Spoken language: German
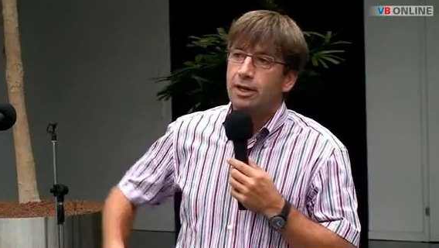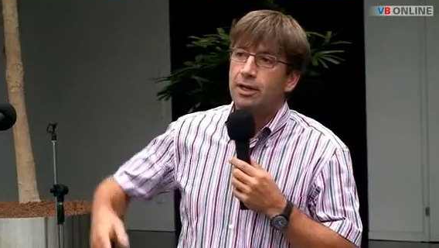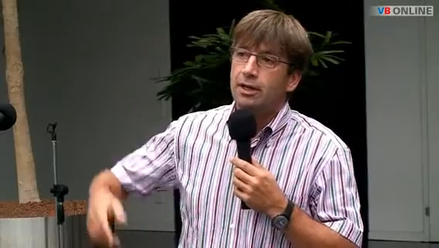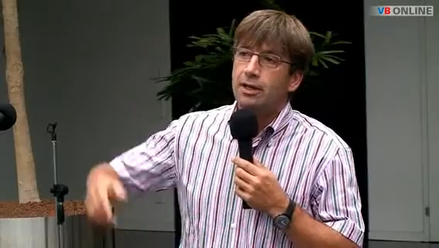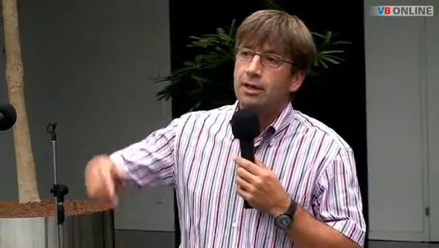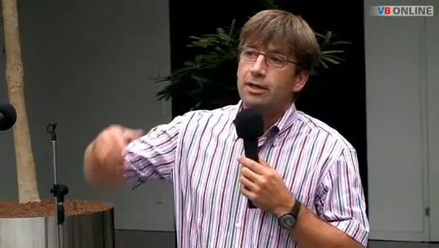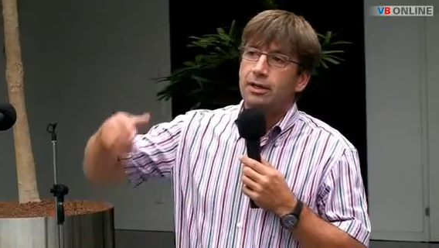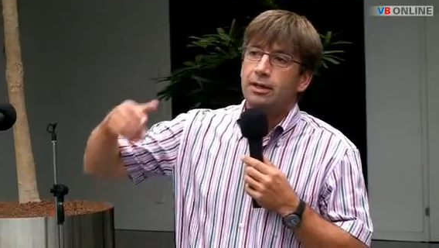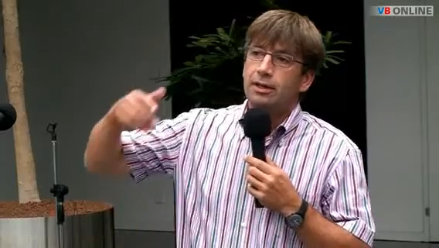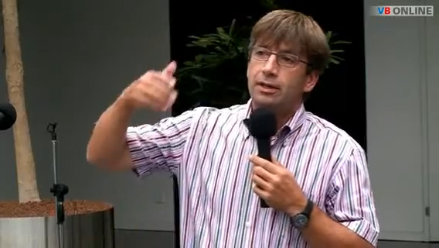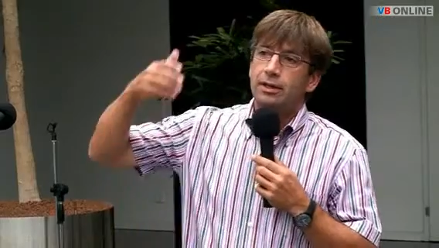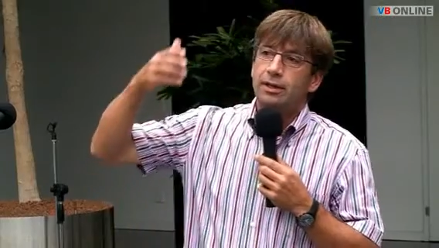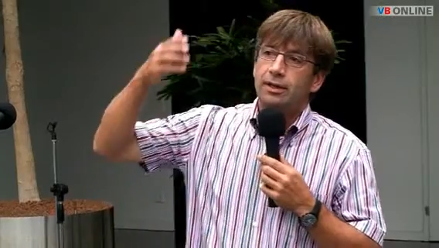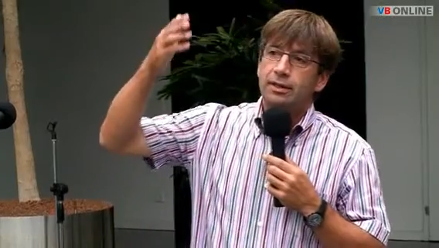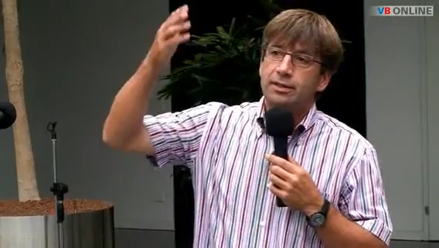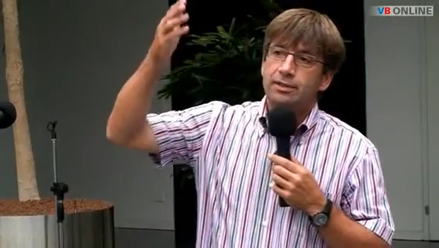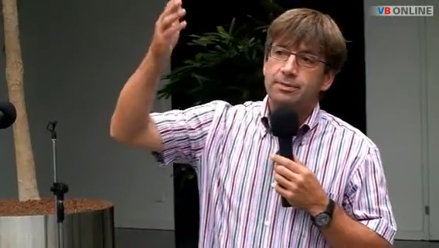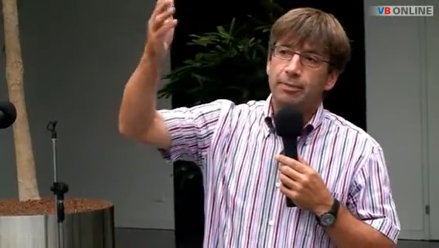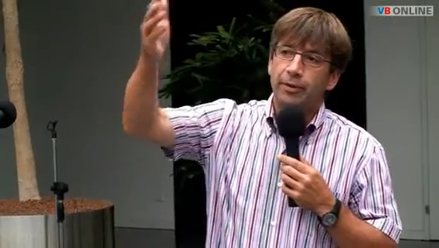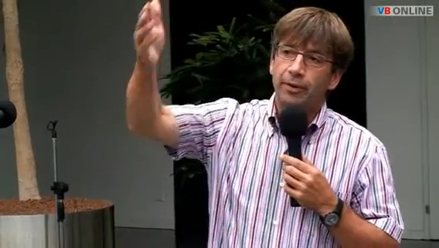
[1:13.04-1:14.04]
Urs
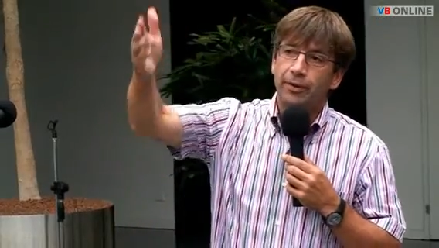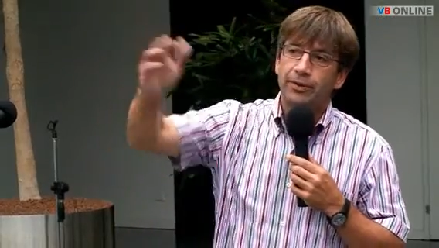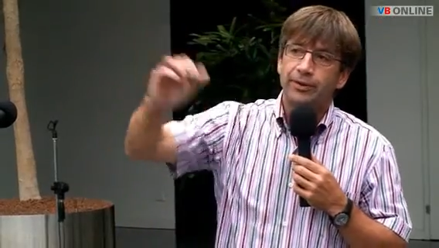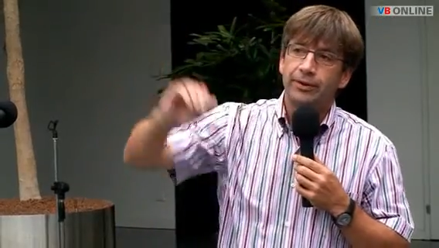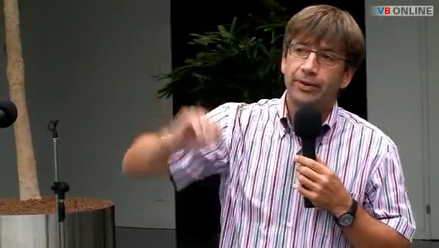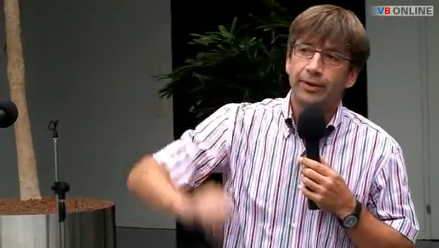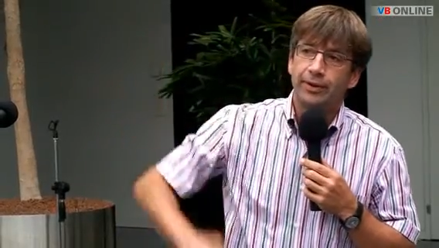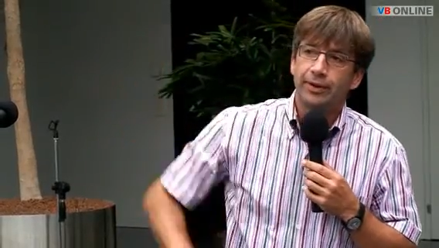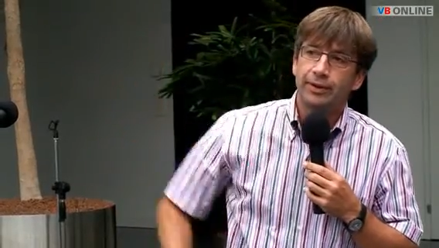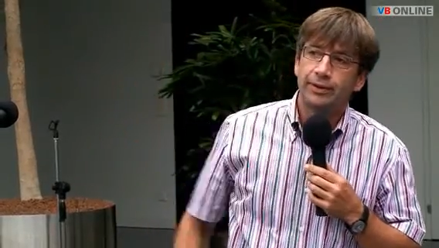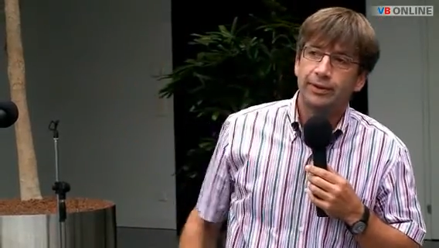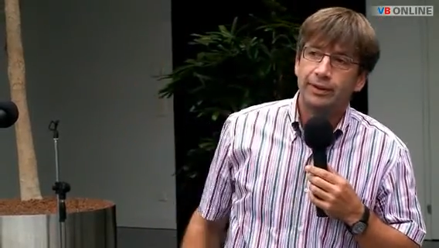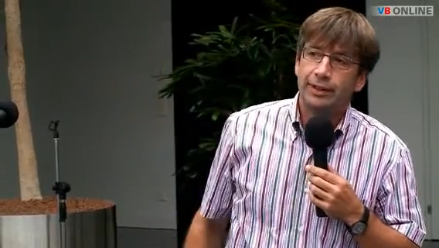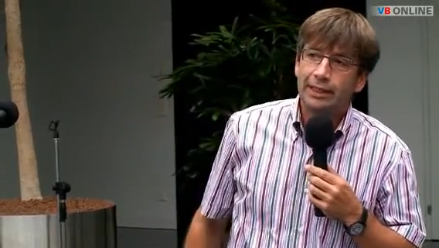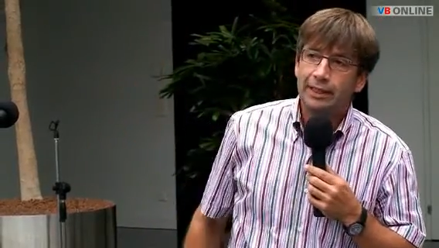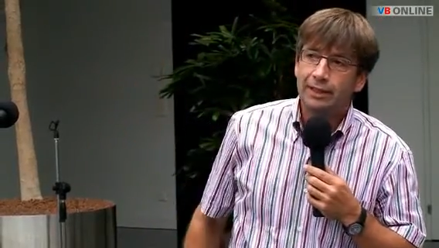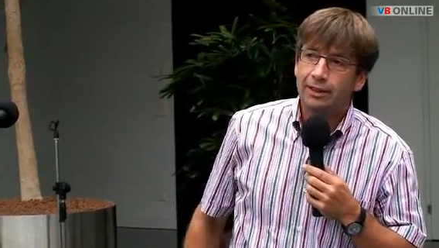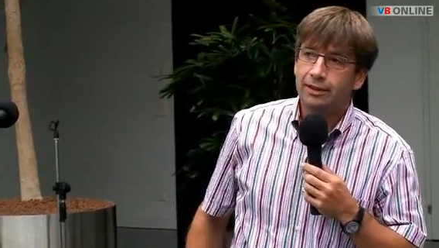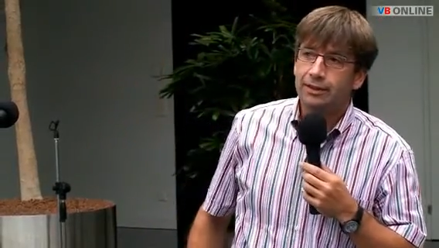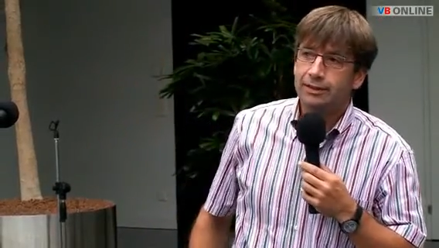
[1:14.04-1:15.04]
Welchli ist der
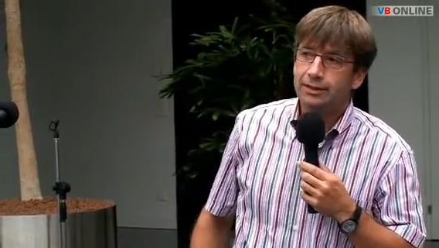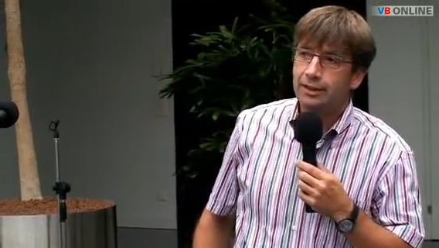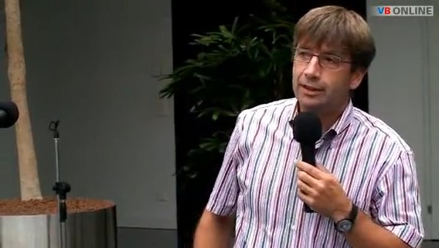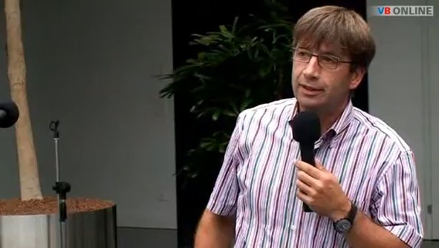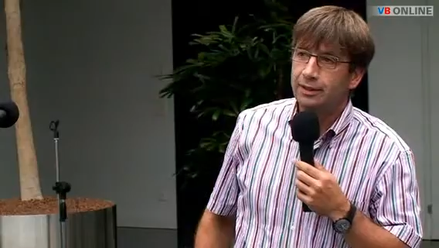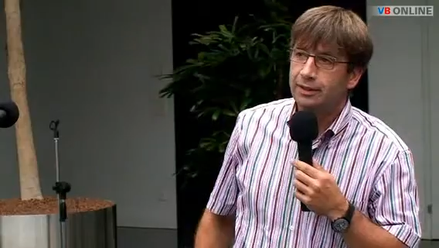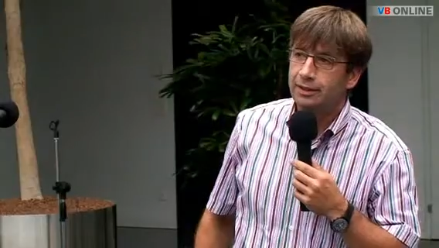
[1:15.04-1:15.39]
Geschäftsführer der